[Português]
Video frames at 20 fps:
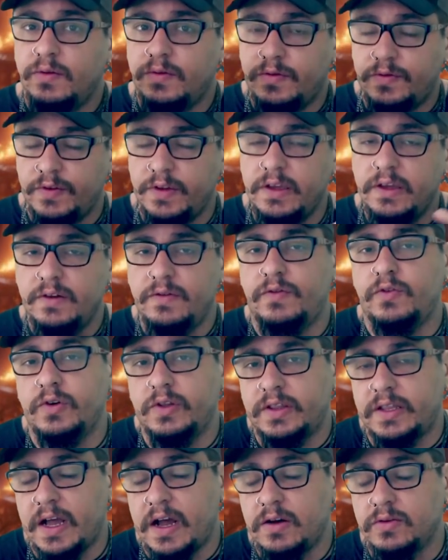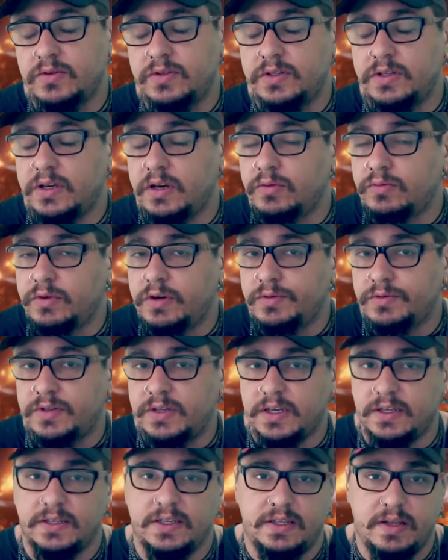vivo e tal. Eu não
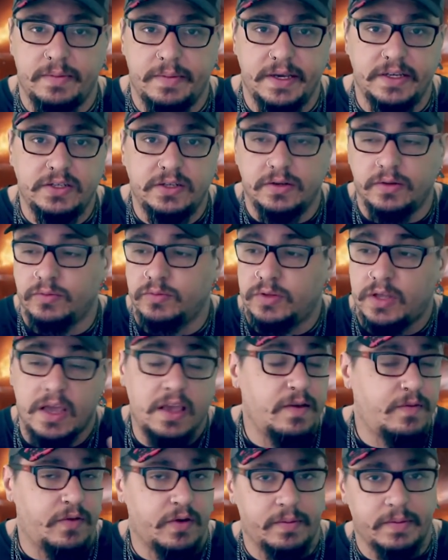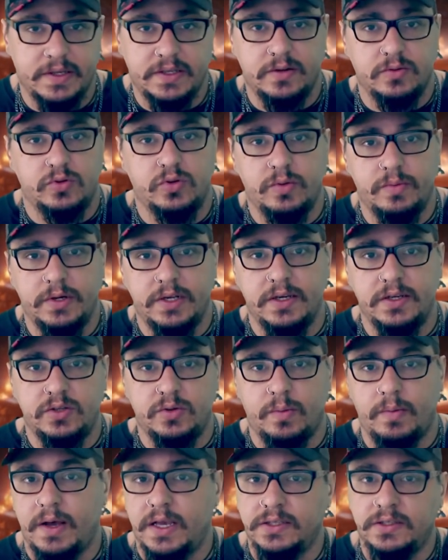sei exatamente, não tem informação sobre
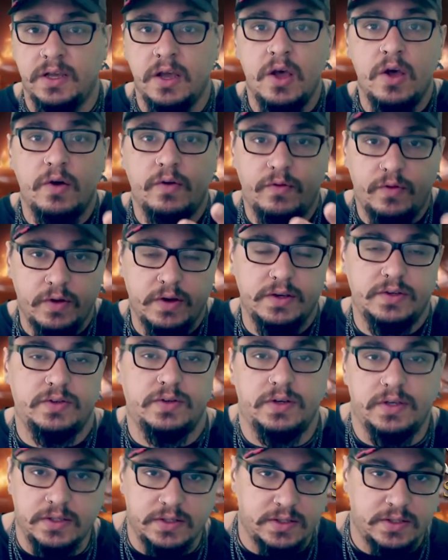isso, mas foi isso que